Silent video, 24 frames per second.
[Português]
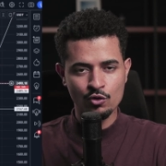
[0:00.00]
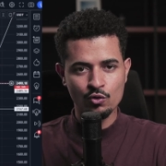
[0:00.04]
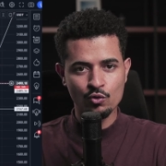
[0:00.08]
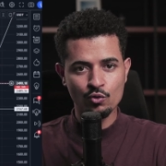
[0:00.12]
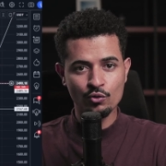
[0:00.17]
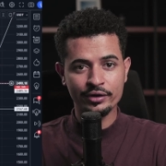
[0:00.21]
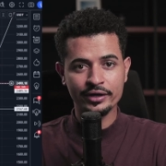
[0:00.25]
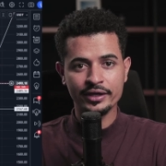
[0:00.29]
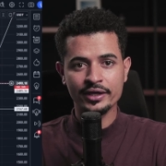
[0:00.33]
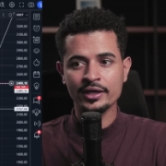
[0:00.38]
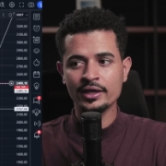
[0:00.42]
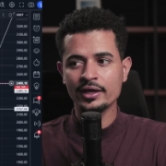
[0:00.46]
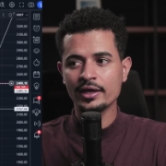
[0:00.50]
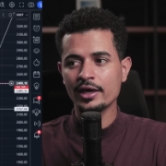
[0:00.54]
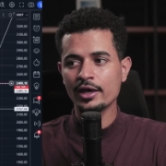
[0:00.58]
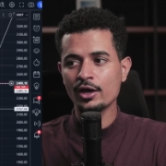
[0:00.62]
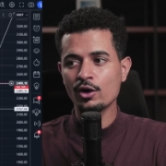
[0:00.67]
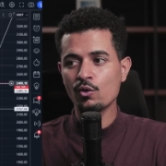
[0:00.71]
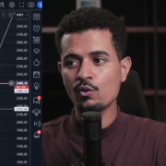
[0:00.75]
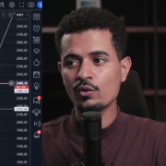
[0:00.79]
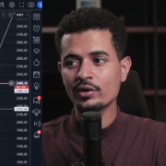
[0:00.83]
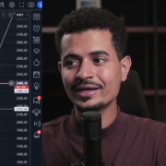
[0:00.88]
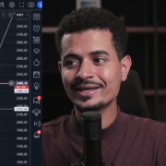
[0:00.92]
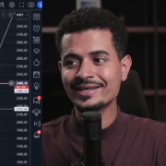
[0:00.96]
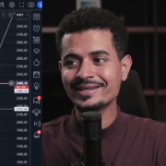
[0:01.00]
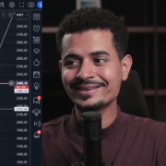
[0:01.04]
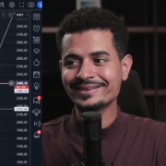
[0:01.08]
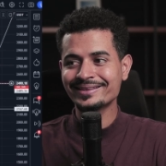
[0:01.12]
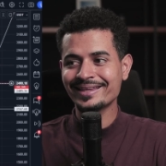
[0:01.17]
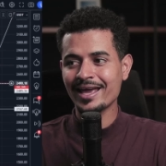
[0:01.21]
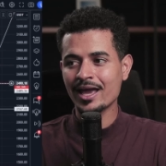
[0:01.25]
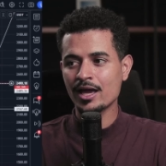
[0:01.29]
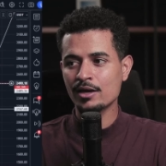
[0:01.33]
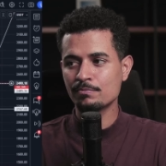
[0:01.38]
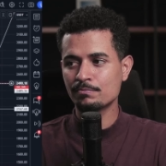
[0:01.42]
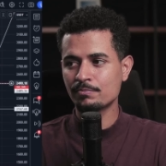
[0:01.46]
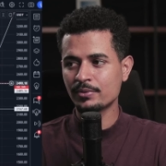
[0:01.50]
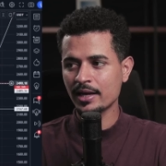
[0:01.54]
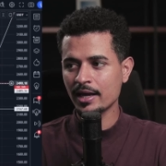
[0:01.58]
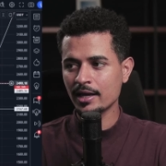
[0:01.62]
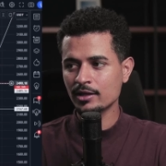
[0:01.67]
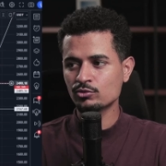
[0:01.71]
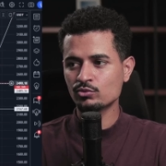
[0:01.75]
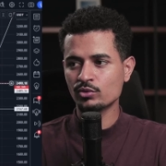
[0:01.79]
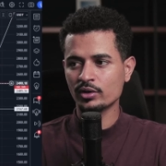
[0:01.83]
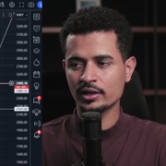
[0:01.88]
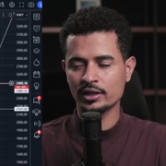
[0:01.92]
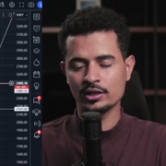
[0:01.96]
O que eu
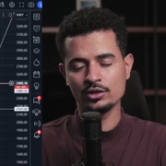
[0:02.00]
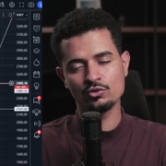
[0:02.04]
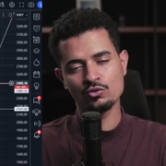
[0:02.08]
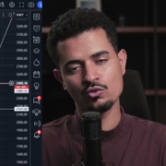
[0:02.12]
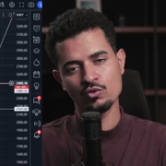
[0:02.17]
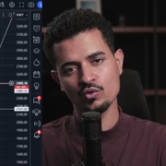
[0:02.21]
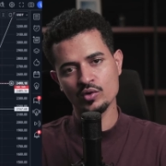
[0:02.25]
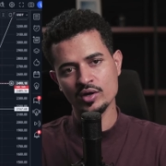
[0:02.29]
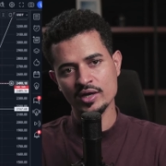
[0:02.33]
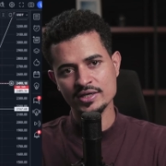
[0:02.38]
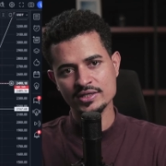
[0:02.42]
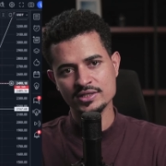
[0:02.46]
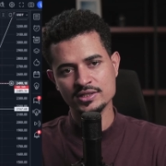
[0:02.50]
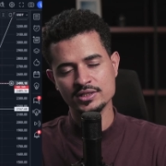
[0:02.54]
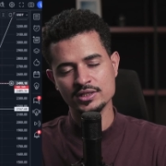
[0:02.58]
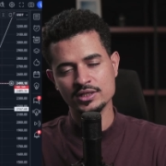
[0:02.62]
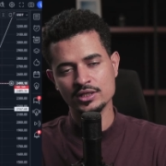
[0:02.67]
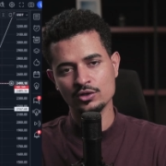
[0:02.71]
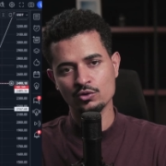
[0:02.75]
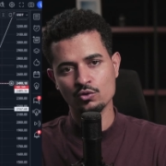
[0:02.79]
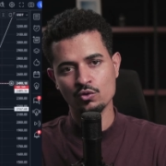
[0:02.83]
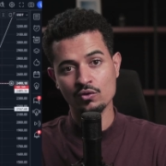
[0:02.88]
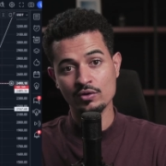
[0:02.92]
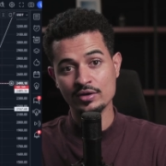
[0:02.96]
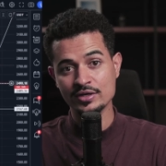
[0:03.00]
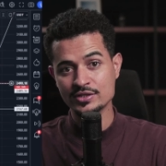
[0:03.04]
interpreto aqui com esse com